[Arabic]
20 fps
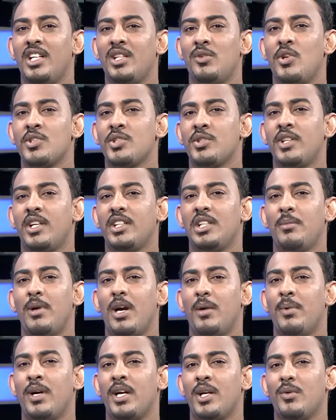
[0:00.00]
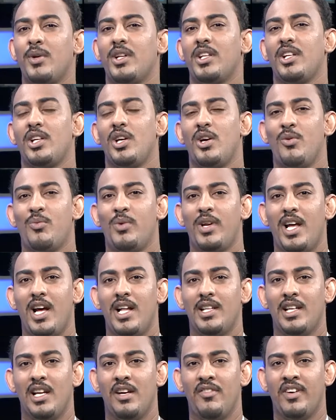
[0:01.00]
نواصل تقديم اخبار رواد اليوم
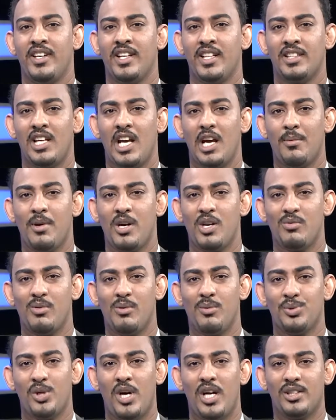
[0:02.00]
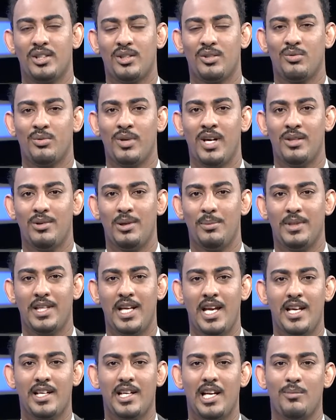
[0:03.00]
والان الى فقره اخبار وموضوعات الرواد
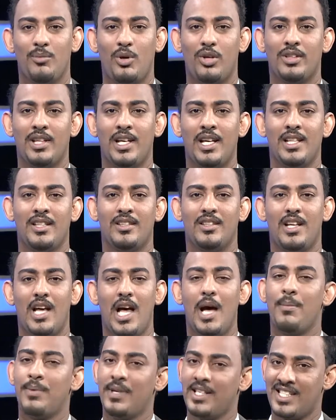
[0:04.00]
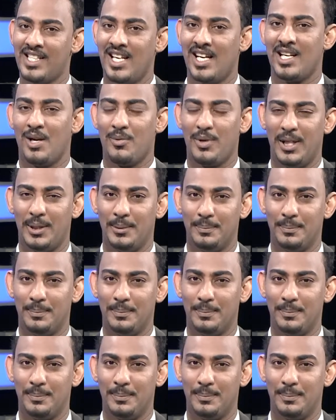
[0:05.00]
والبدايه كالمعتاد ابرز العناوين.